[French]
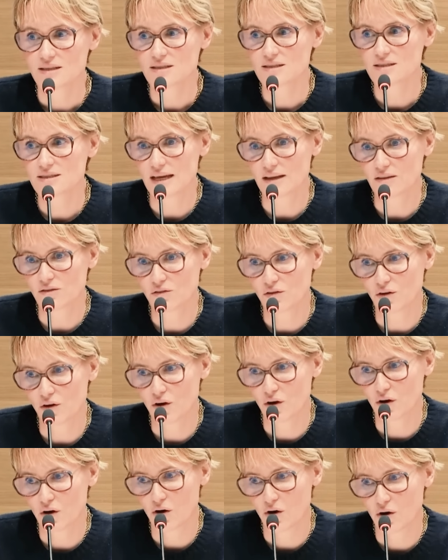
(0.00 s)
cette,
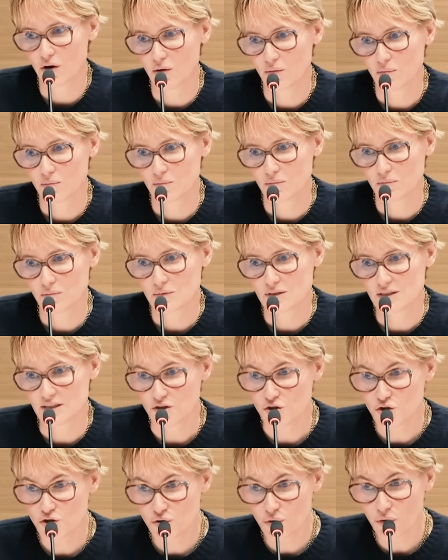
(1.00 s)
euh,
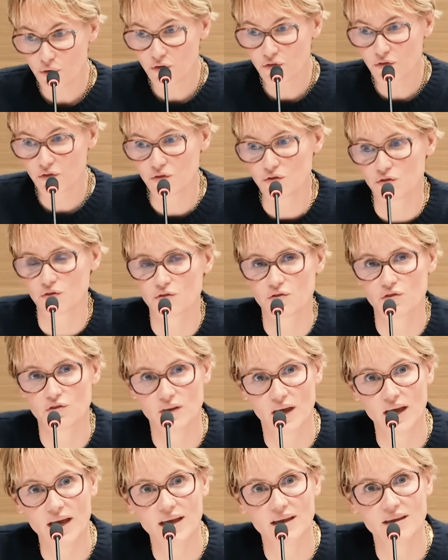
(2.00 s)
ces choses que je
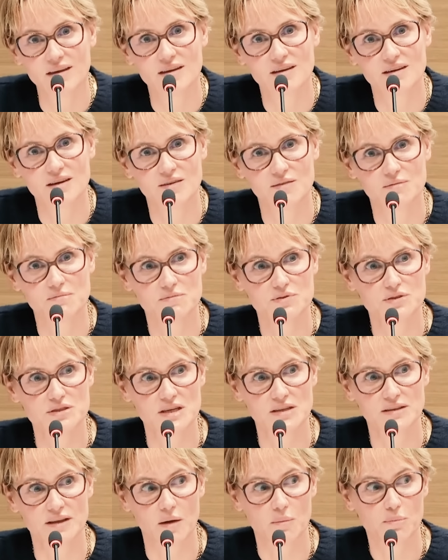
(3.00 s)
sais,
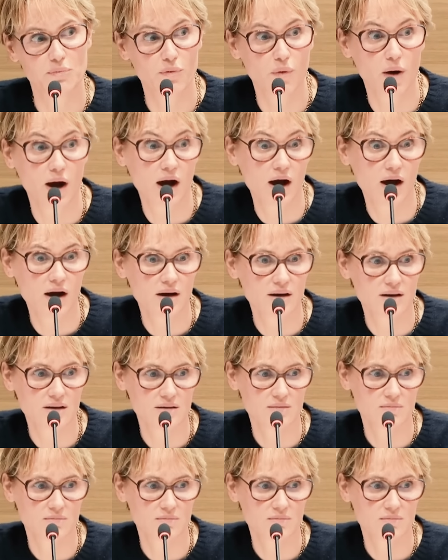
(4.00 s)
c'est un poids,